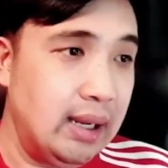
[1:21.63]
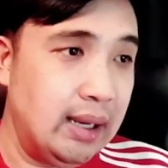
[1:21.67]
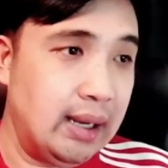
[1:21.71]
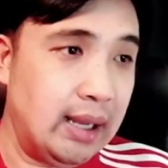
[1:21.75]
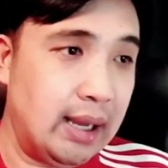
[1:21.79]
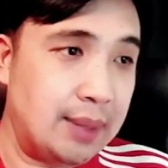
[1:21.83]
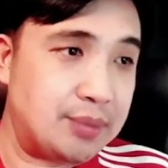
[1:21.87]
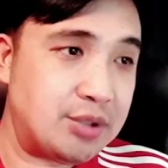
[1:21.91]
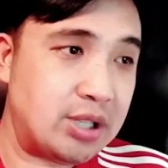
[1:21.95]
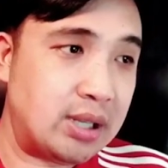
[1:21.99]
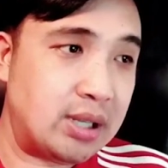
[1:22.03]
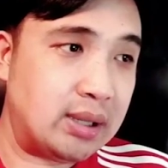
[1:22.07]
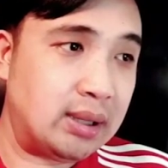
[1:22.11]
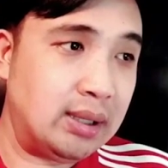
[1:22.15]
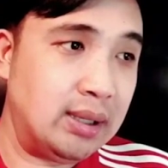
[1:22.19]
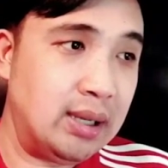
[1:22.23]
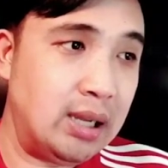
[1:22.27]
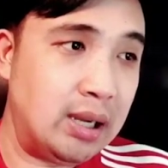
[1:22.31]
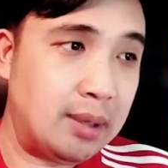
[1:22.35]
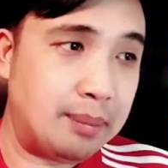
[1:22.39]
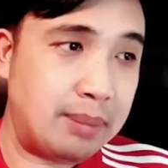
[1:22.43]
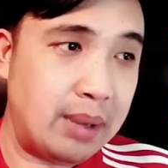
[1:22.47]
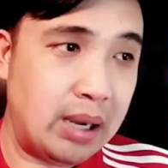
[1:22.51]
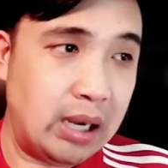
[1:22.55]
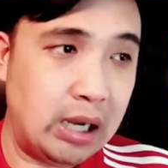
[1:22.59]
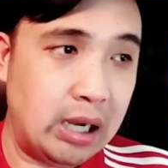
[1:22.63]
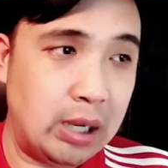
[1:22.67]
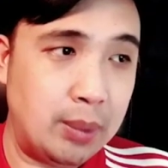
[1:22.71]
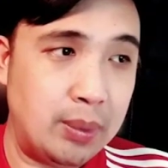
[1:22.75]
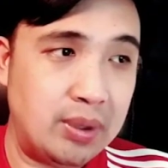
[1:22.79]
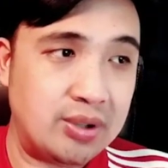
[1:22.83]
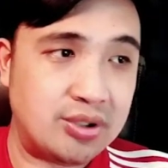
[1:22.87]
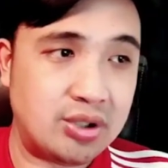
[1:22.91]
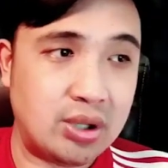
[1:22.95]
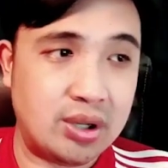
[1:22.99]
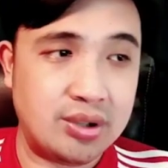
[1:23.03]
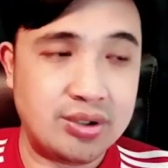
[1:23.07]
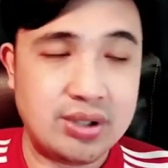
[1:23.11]
นะครับเซนเตอร์ยังเป็นเดวิ
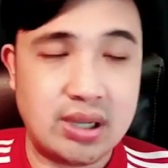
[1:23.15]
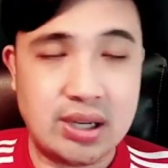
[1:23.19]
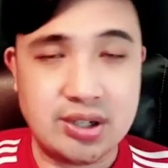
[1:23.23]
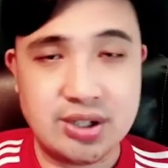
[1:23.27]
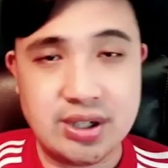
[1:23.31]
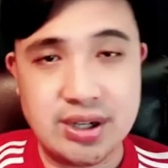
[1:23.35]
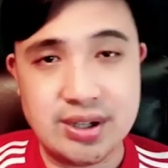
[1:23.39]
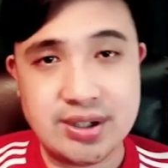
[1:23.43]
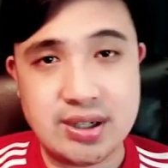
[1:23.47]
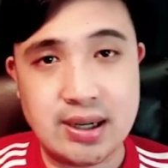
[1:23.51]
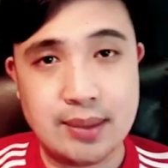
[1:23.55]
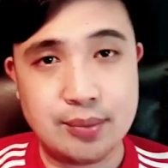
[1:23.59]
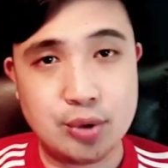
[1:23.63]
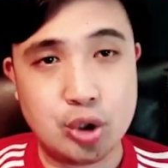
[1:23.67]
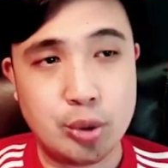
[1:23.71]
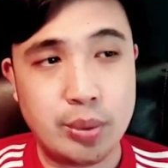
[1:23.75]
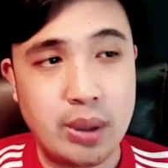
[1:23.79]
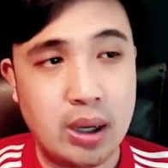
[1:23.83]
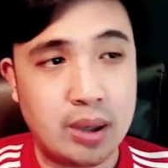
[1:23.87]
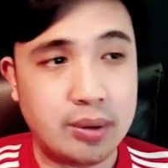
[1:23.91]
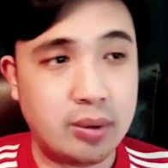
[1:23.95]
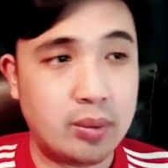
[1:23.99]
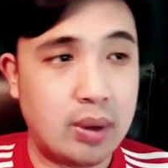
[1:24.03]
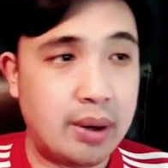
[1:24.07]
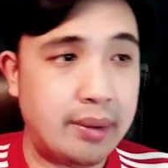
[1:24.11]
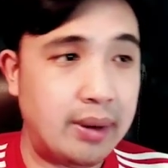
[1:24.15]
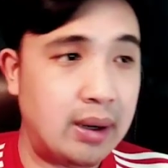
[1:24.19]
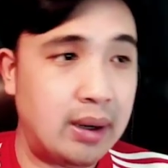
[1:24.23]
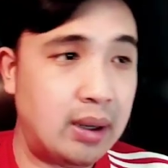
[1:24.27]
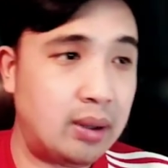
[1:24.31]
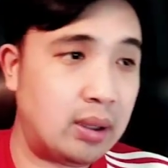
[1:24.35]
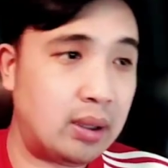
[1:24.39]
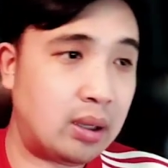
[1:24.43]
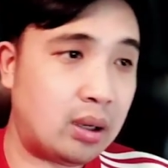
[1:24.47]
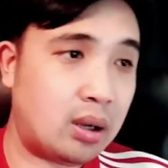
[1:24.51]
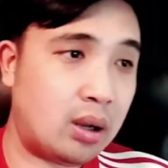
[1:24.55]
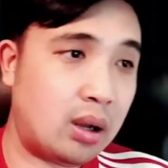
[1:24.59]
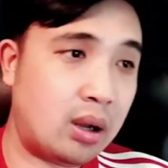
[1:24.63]
นซอนซานเชสกับชูวิอัลดูบาเร
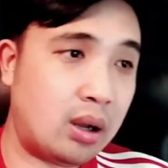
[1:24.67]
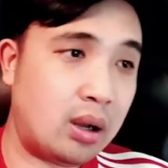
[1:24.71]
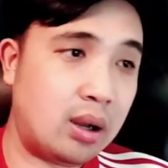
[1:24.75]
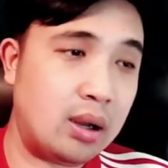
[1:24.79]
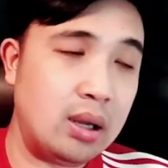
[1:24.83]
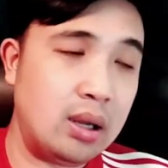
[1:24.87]
ลแล้วก็